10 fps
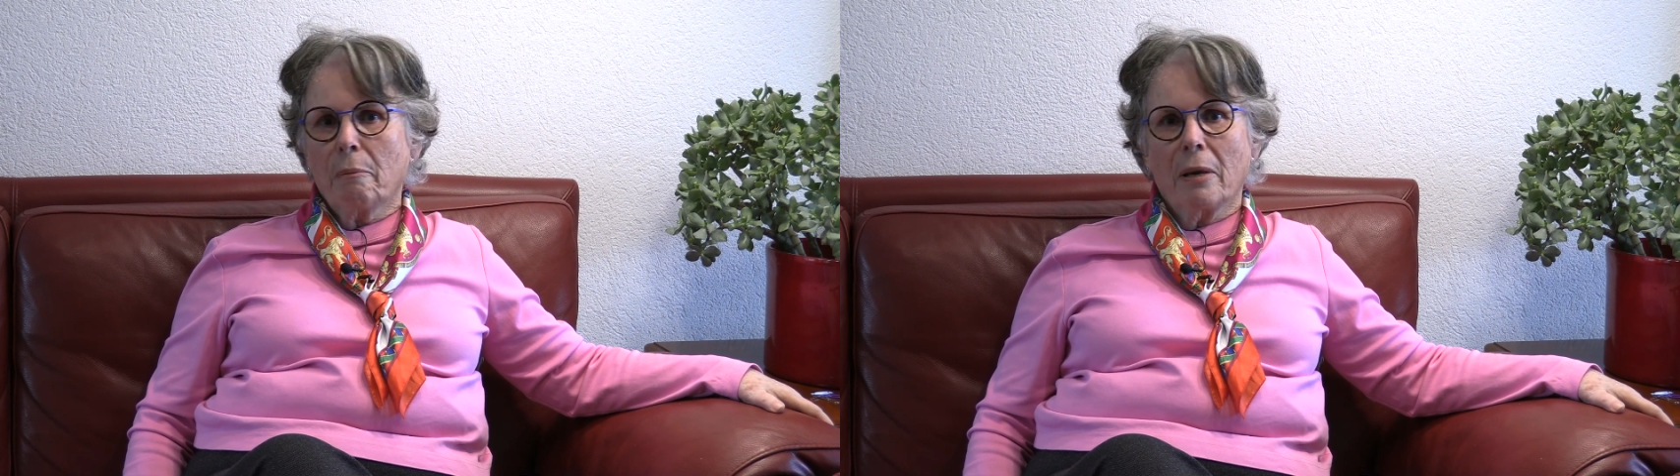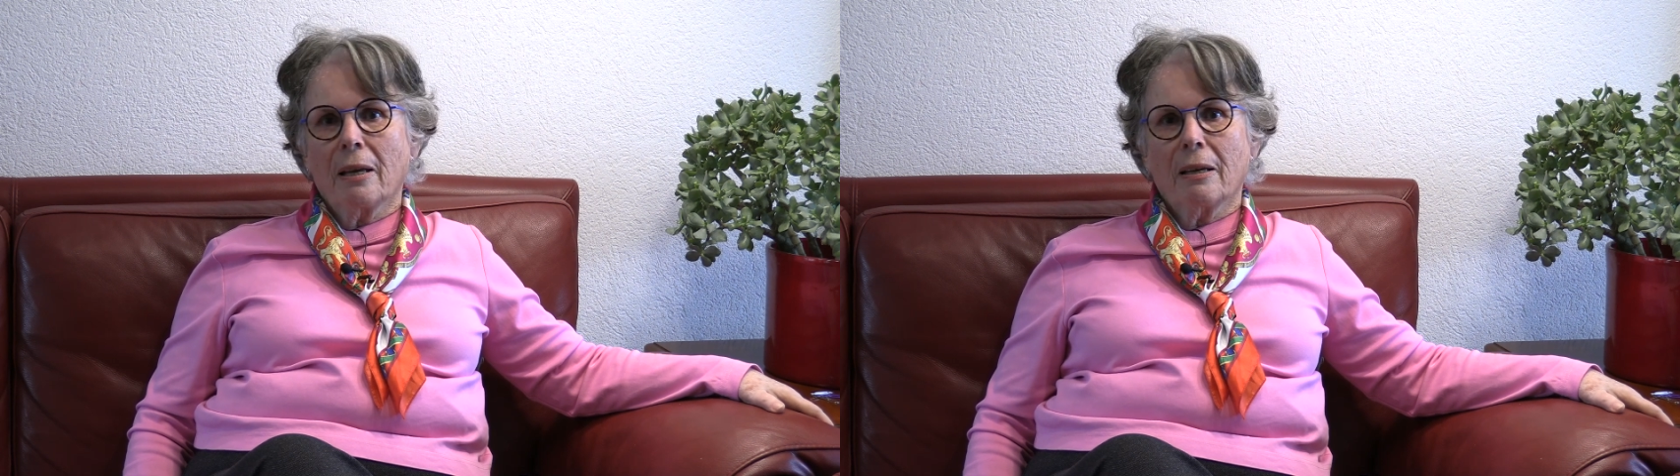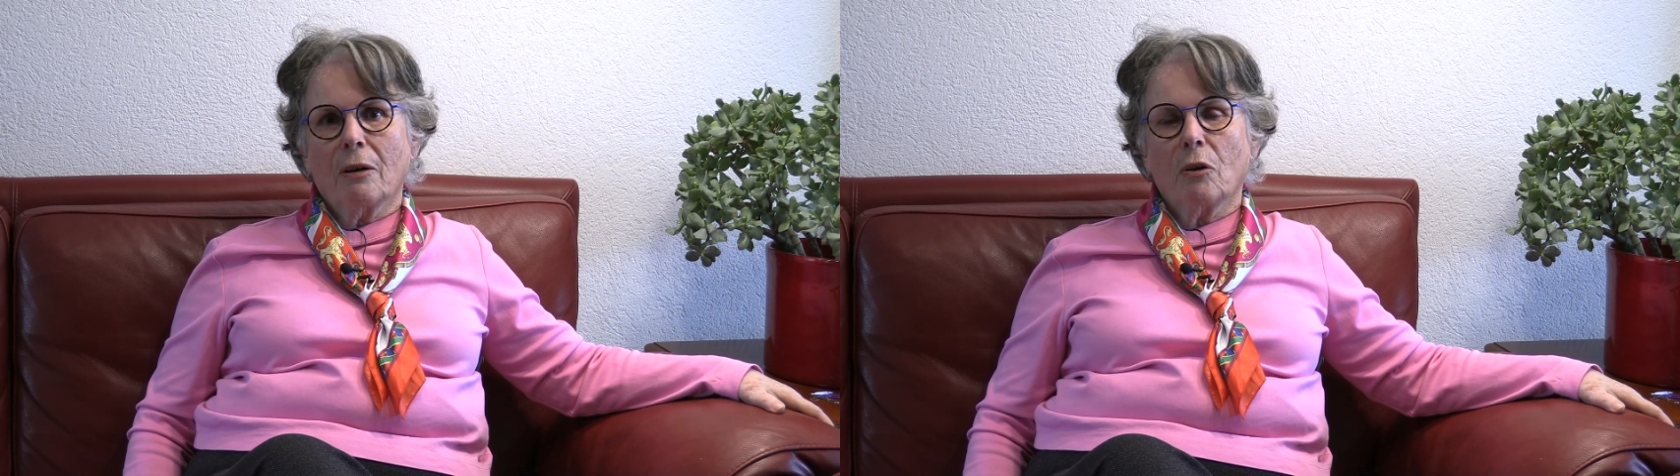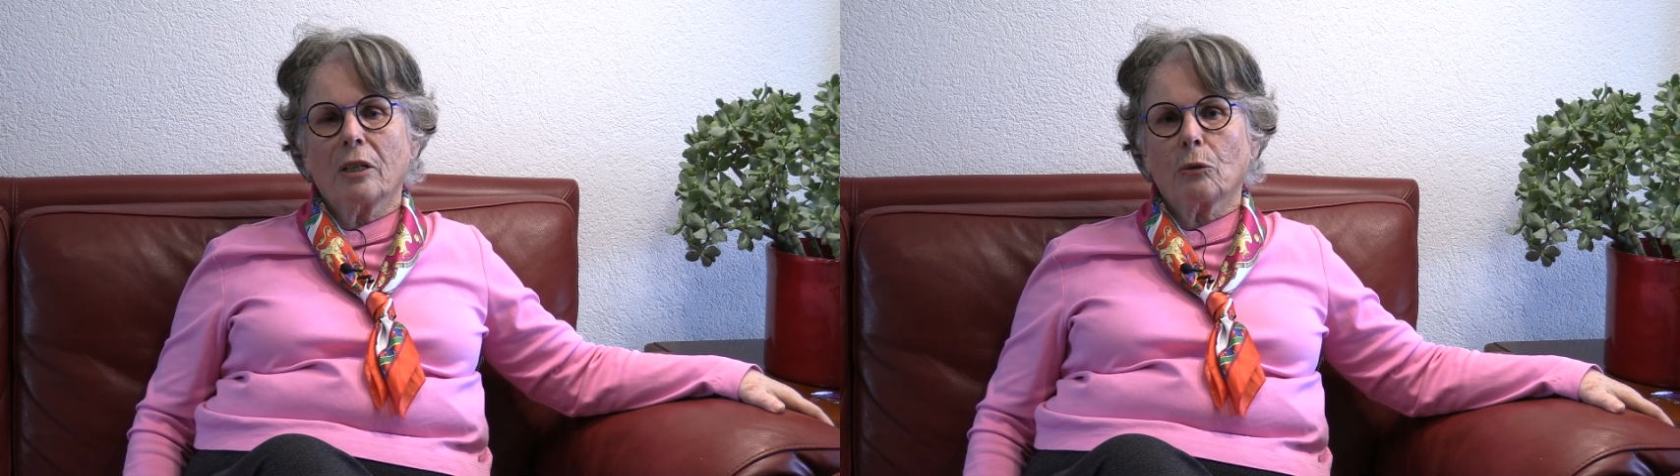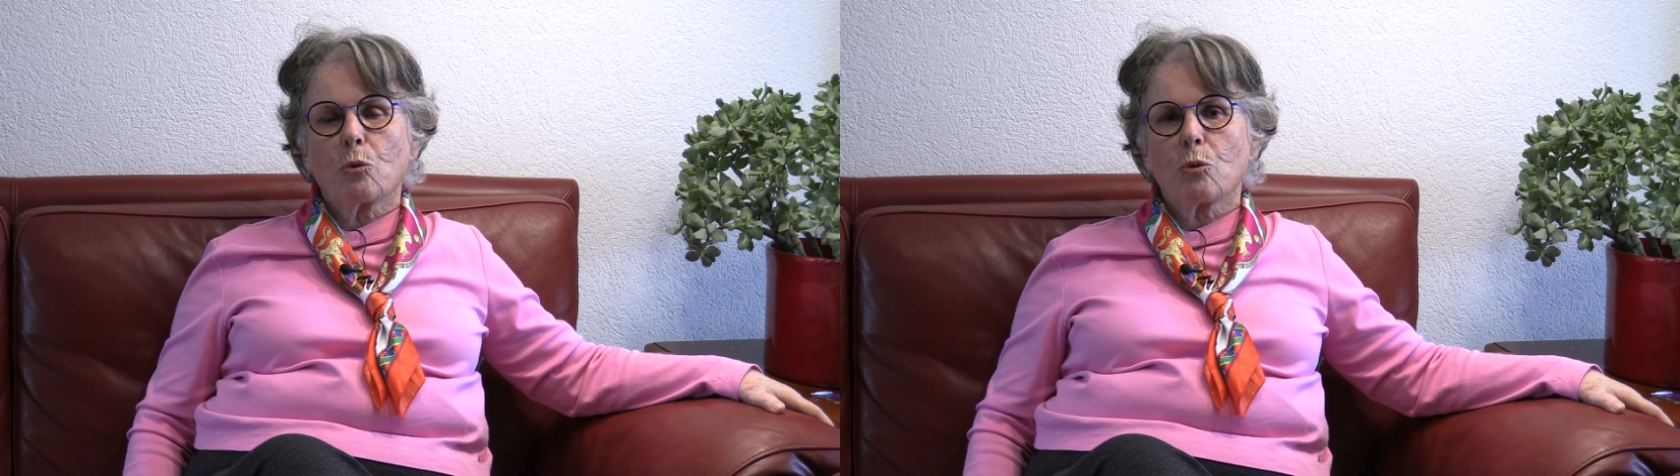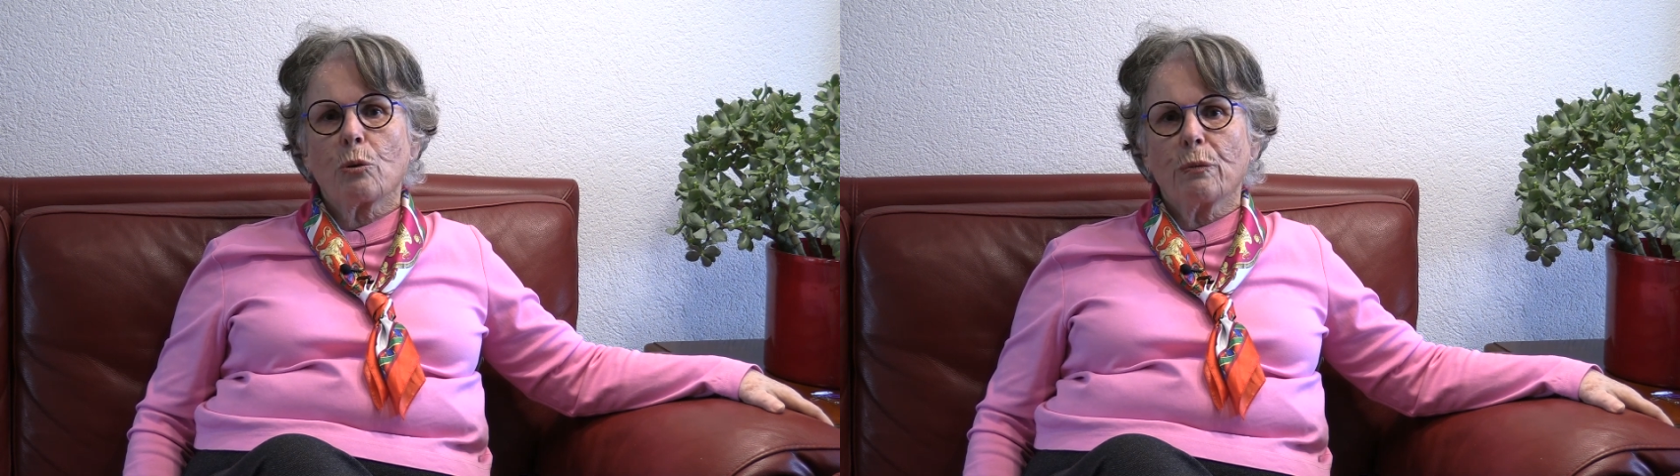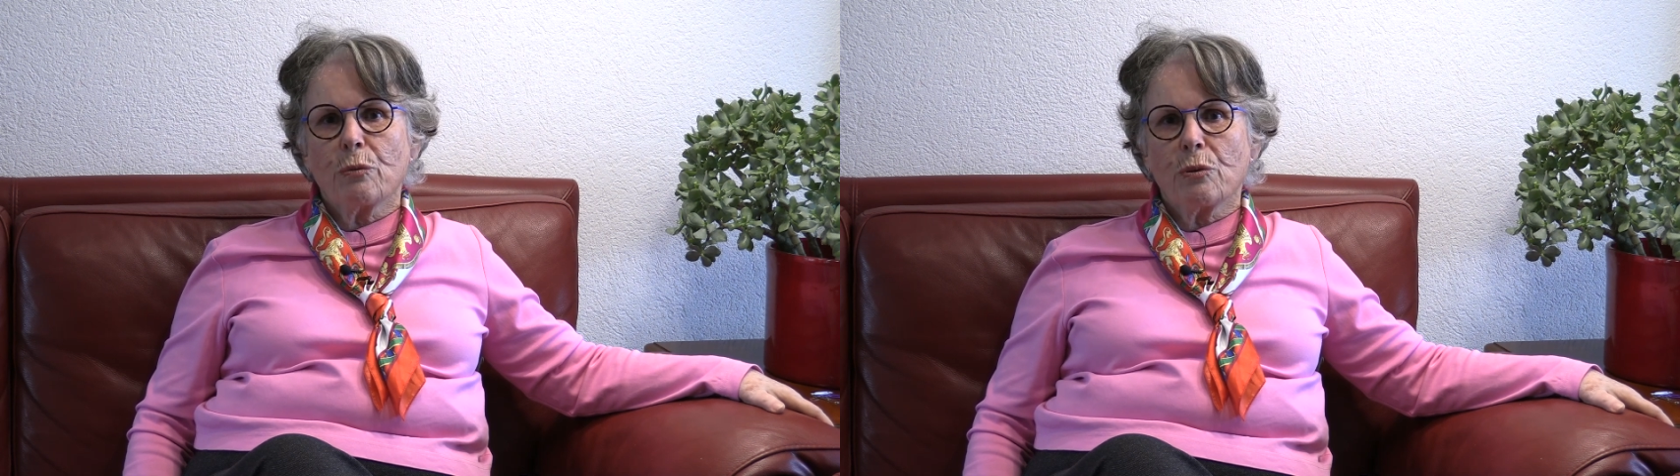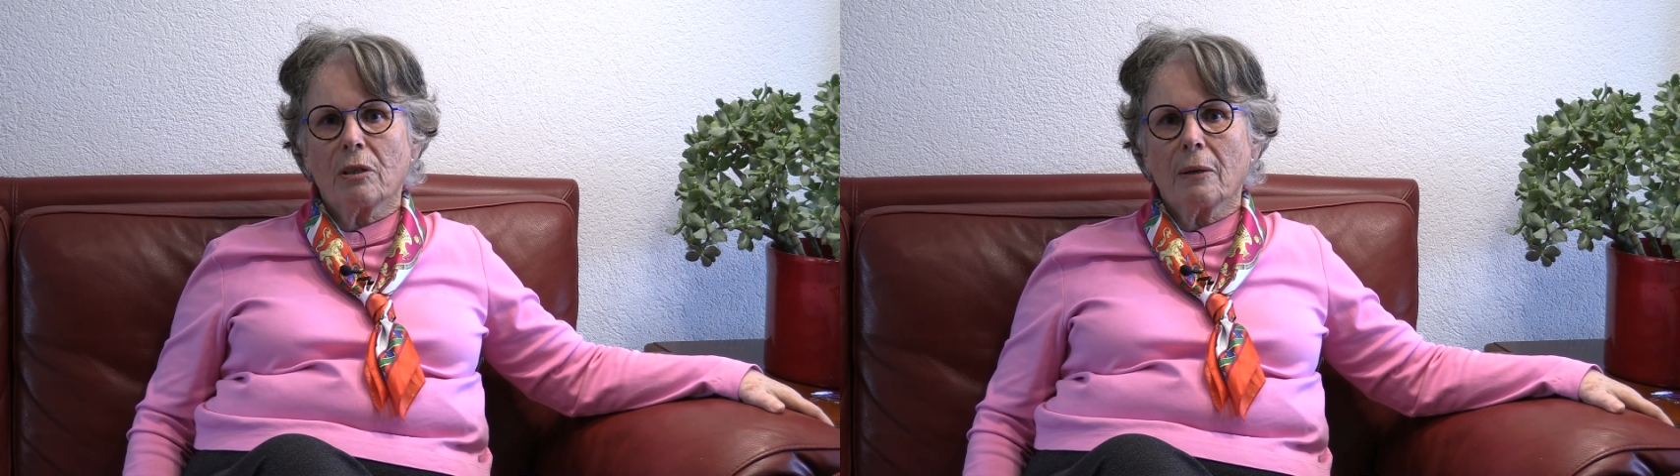Mais on a toujours
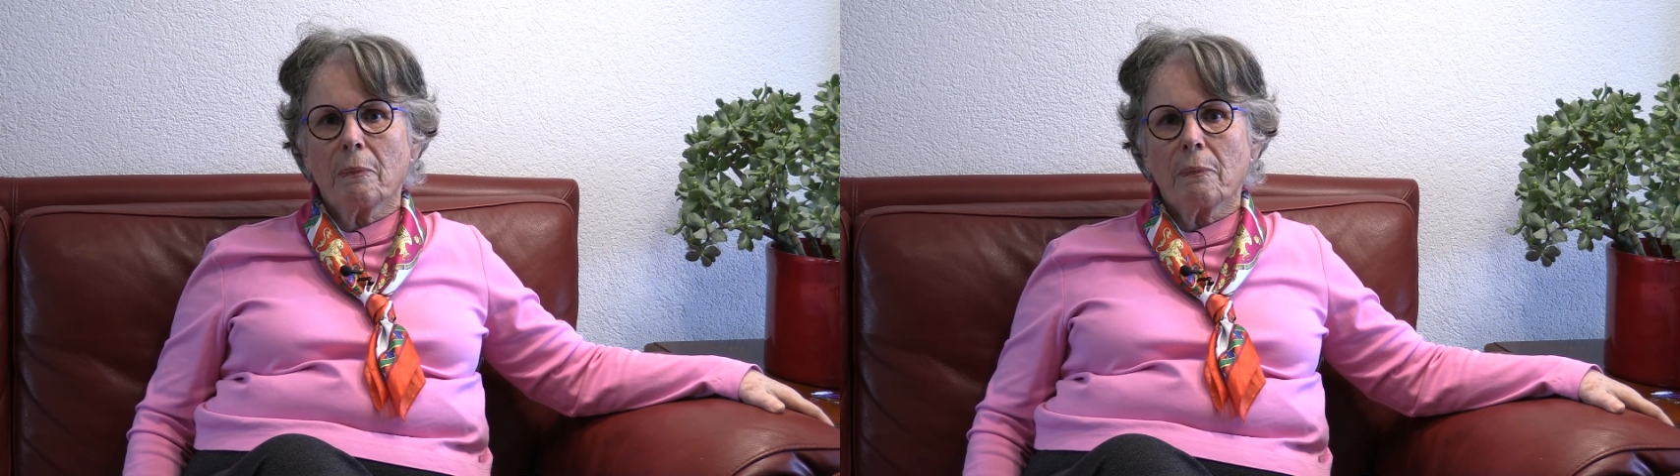refusé.